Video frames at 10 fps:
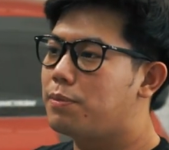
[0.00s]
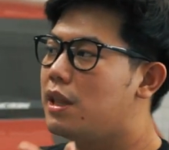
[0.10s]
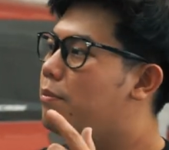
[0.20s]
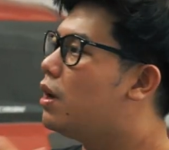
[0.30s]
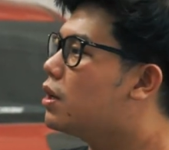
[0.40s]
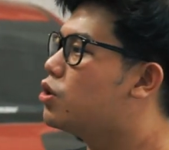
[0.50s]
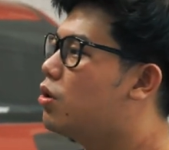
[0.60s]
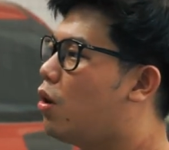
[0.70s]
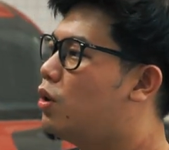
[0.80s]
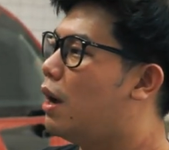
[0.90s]
tim Earth
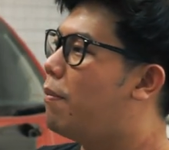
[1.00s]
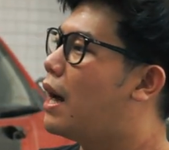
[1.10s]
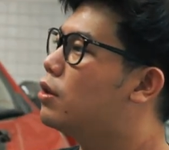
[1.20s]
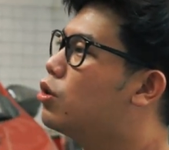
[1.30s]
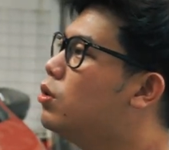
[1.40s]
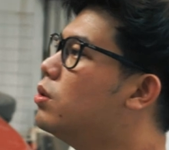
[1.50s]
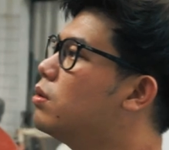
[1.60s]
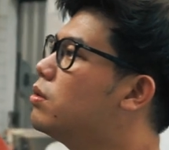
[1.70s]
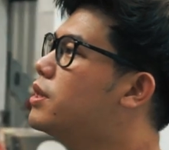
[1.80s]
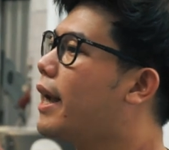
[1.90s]
juga udah bantu
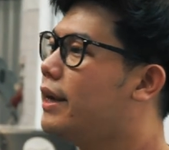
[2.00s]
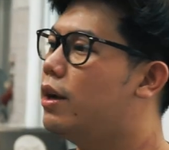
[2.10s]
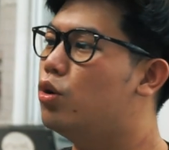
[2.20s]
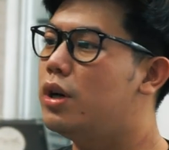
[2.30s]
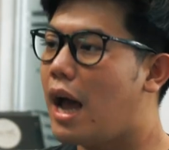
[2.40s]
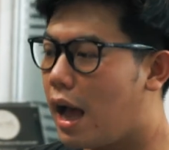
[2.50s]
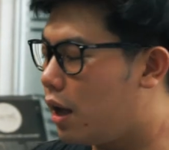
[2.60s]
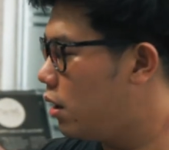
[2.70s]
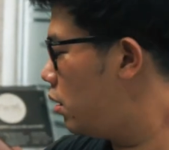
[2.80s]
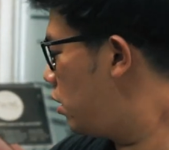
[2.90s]
cek di gudang.